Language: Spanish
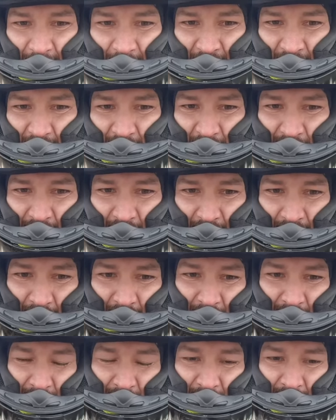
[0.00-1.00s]
Así que
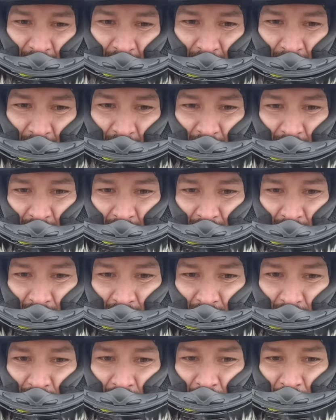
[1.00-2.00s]
gracias al
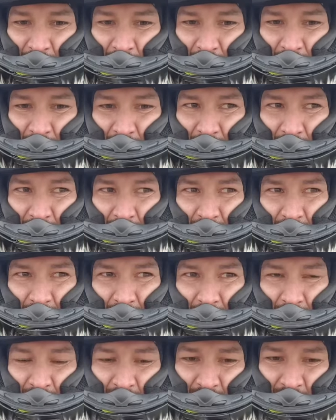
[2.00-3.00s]
Señor que
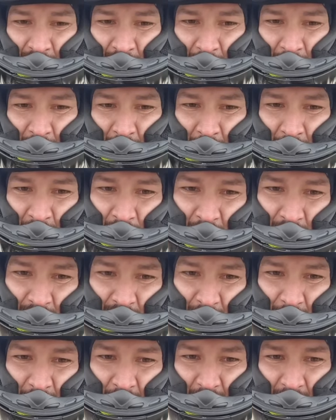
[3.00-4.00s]
implementó
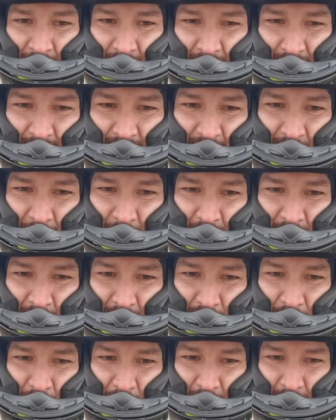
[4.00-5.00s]
esa medida
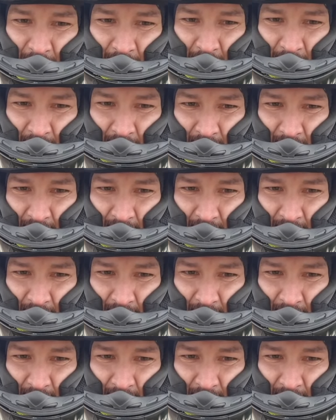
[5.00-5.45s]
discriminatoria,